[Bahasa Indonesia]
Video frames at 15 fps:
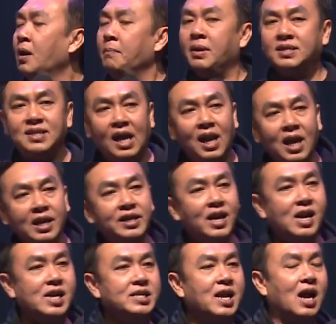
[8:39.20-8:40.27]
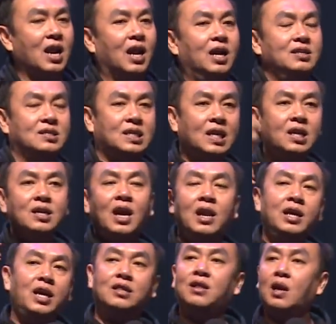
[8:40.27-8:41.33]
Masalahnya adalah
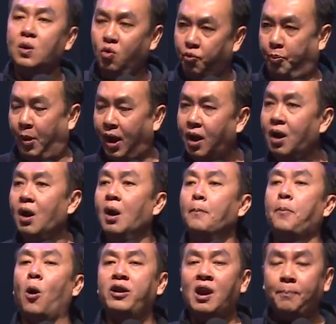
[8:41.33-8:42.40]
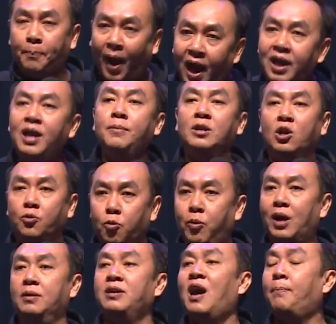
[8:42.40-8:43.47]
seringkali kita lupa bahwa yang paling
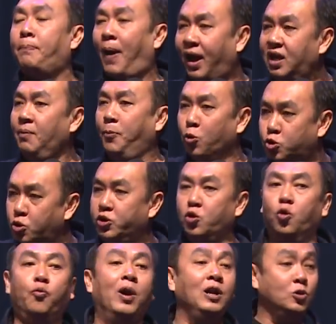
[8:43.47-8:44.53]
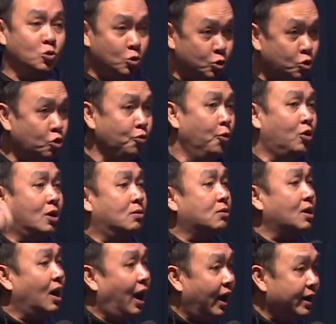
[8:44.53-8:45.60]
diubah, yang paling butuh diubah justru bukan
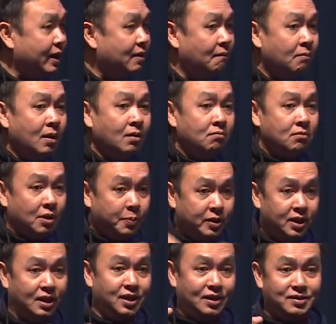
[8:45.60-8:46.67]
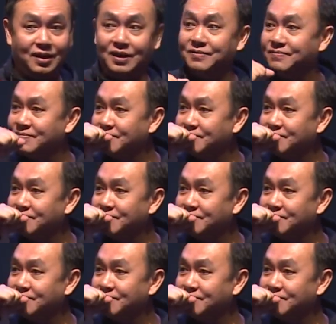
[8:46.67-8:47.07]
orang lain, tapi diri kita.